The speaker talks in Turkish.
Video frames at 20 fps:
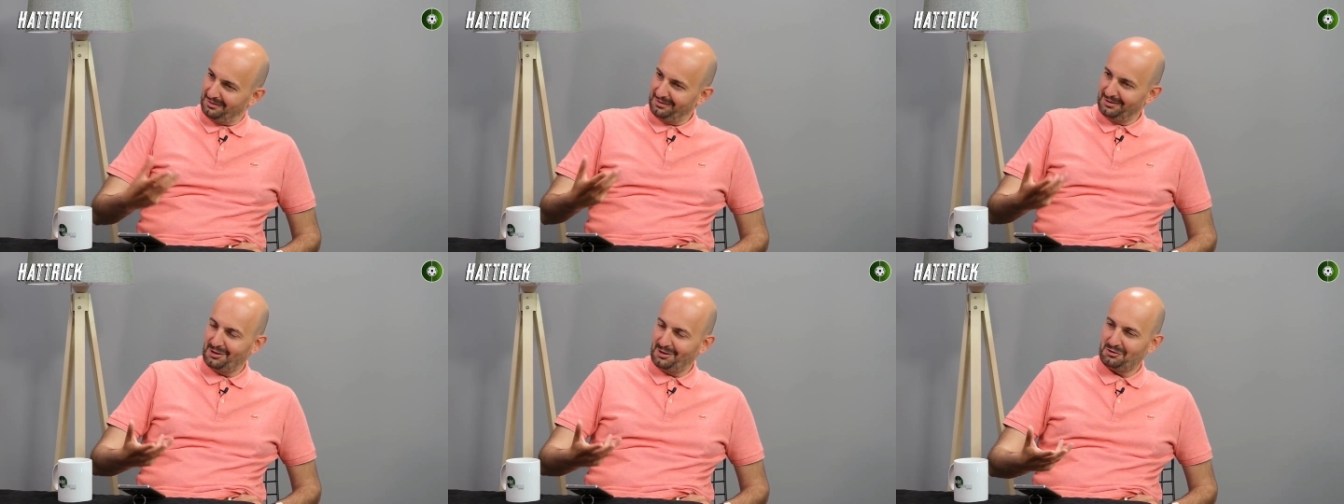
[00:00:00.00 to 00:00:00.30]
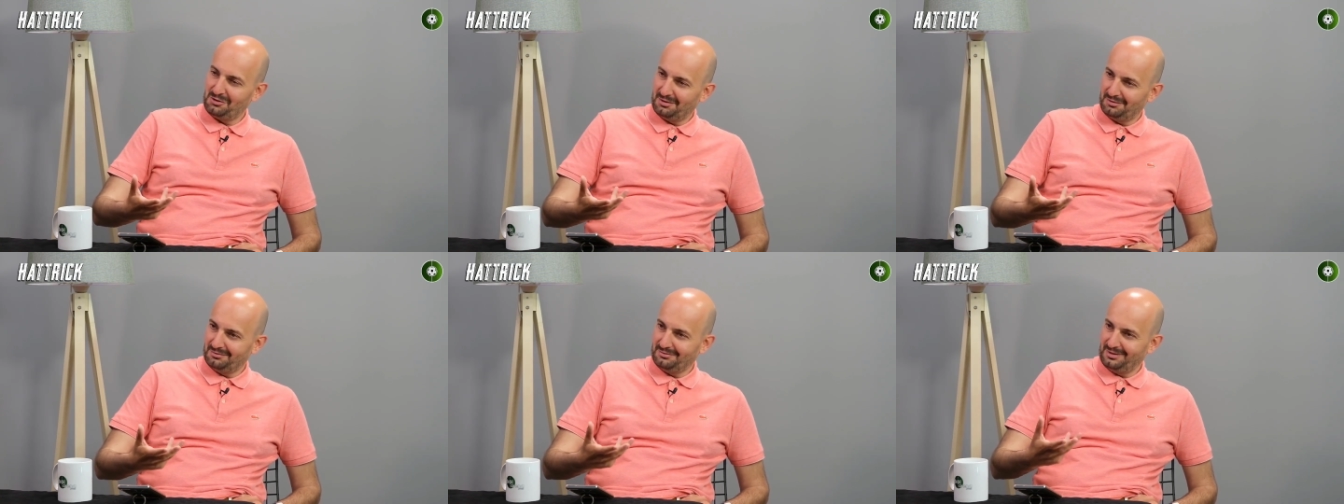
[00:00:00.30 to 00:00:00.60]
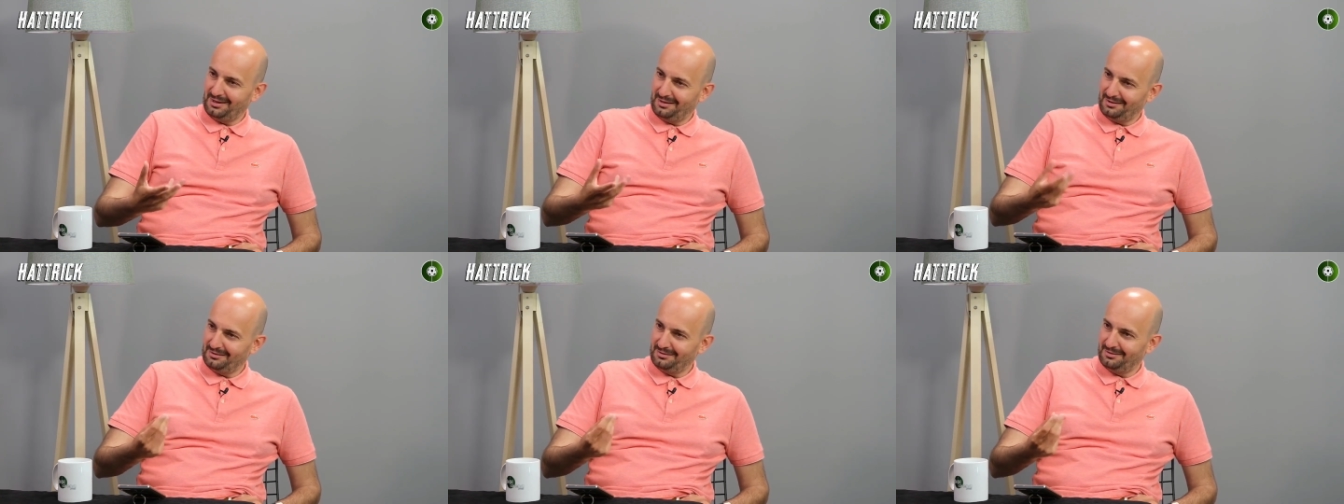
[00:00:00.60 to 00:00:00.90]
Ben de heyecan
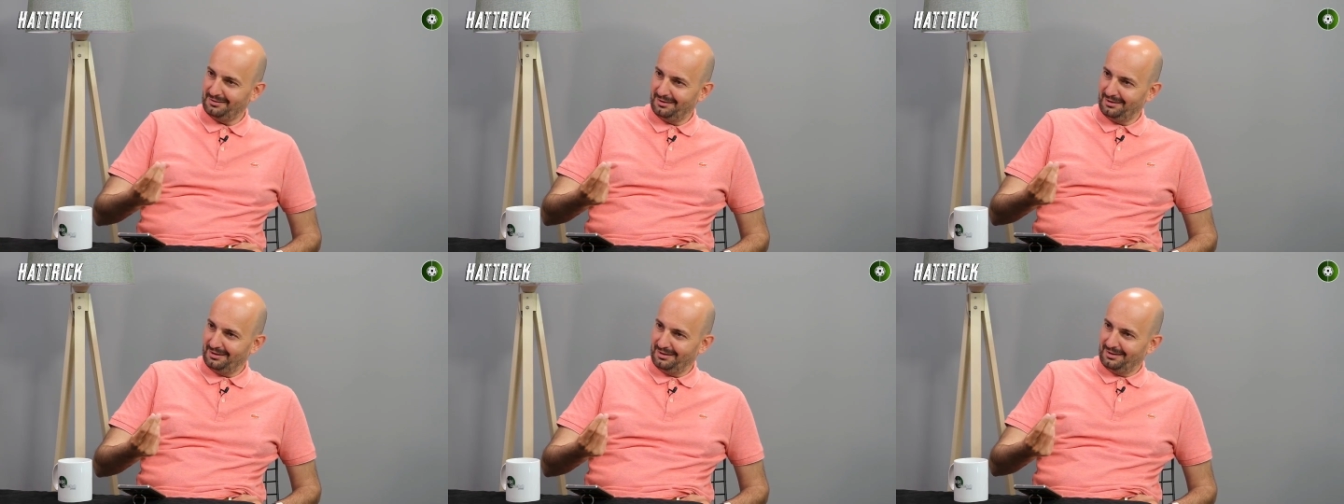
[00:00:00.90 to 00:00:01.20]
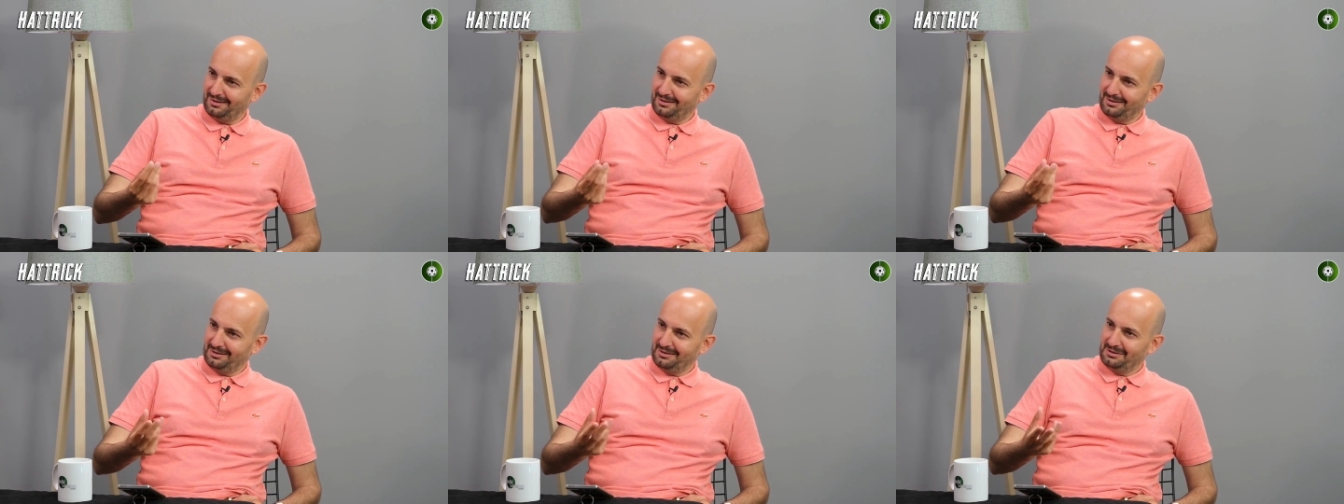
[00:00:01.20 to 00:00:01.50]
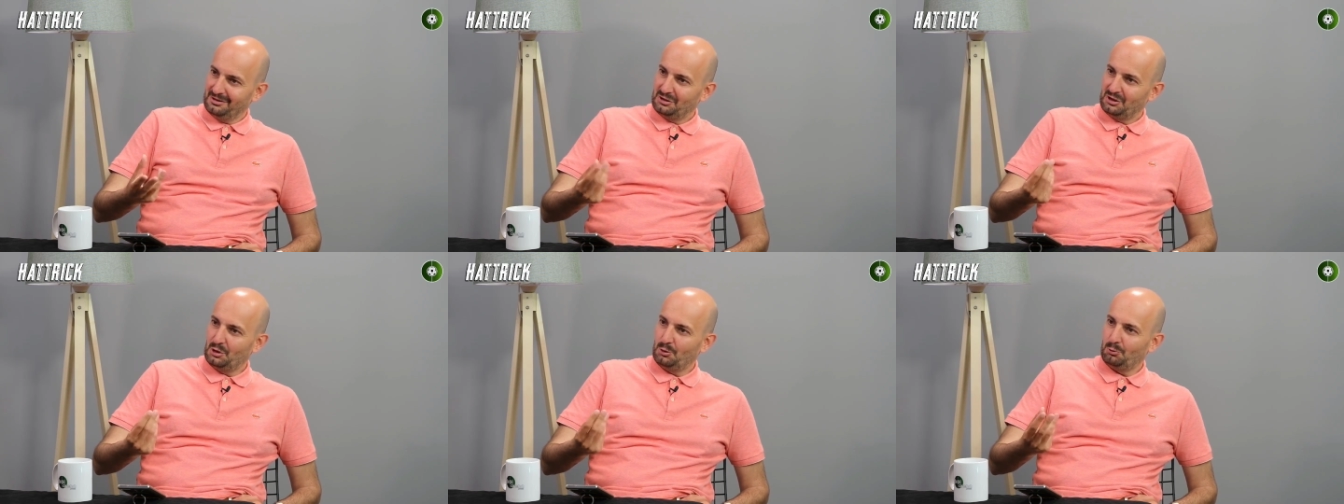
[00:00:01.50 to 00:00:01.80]
yani
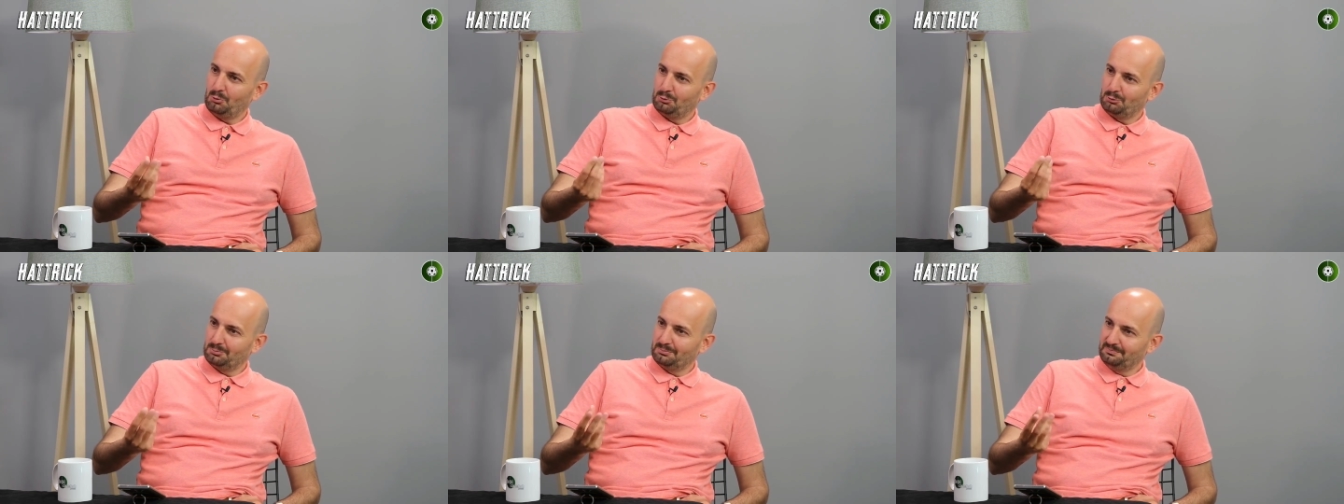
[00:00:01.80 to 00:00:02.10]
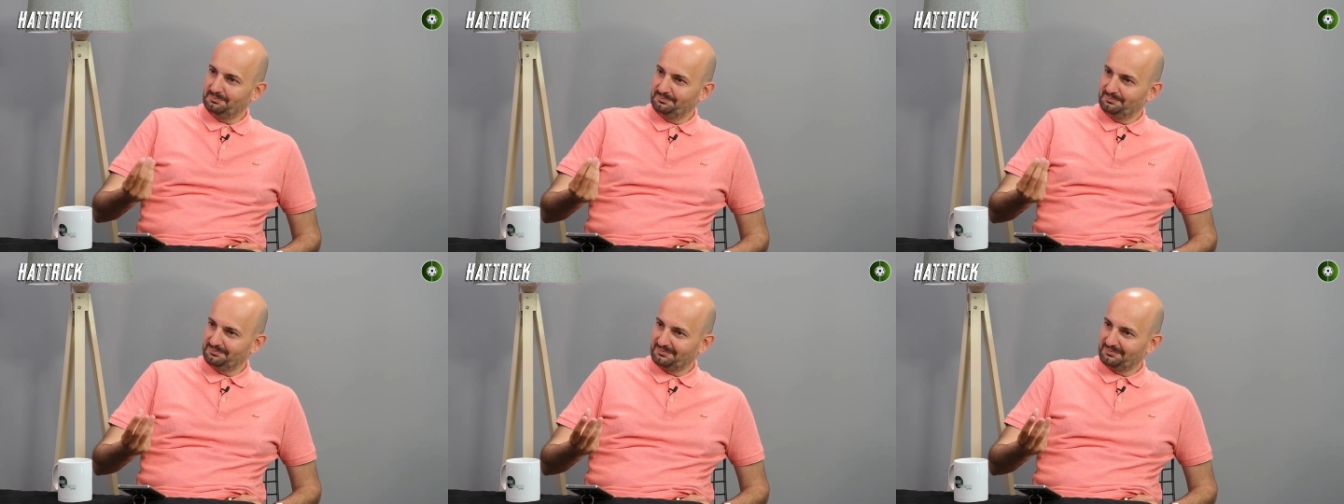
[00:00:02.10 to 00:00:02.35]
şey oldum.